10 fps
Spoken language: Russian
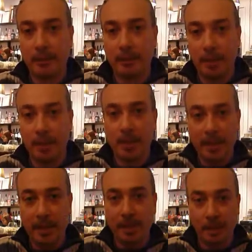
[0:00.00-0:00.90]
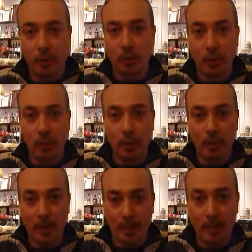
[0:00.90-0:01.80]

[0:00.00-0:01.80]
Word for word: выполняется, что она